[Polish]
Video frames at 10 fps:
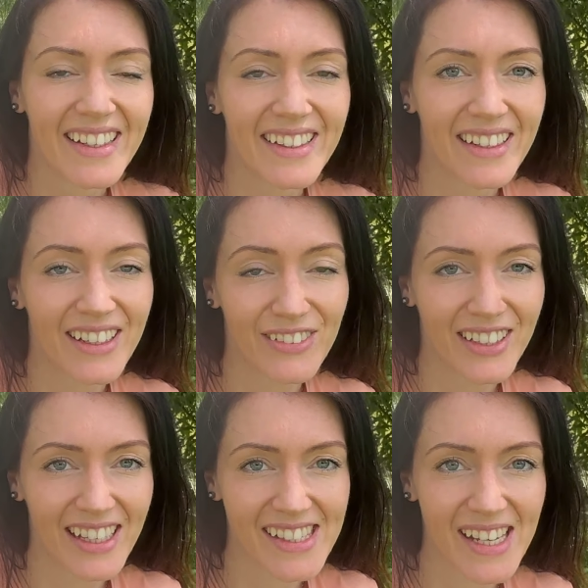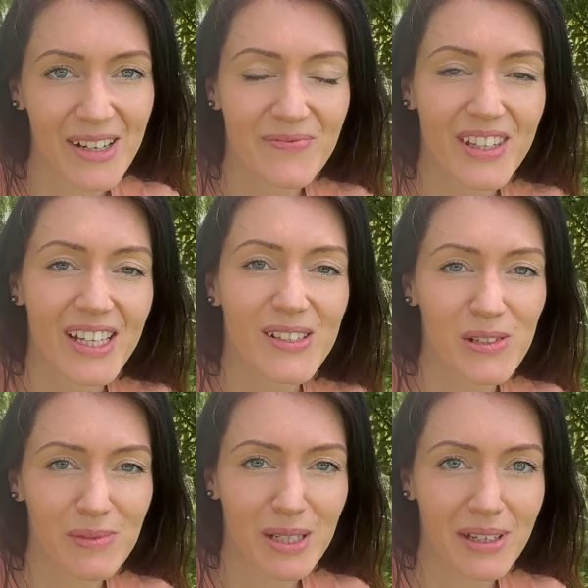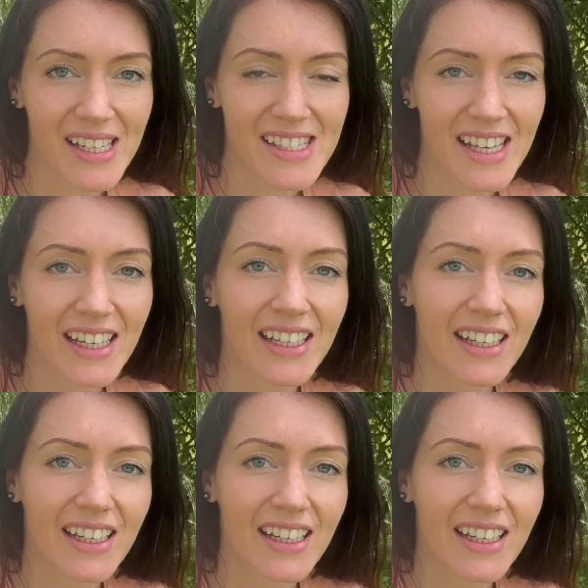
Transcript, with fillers: E, rewelacja super miejsce, e,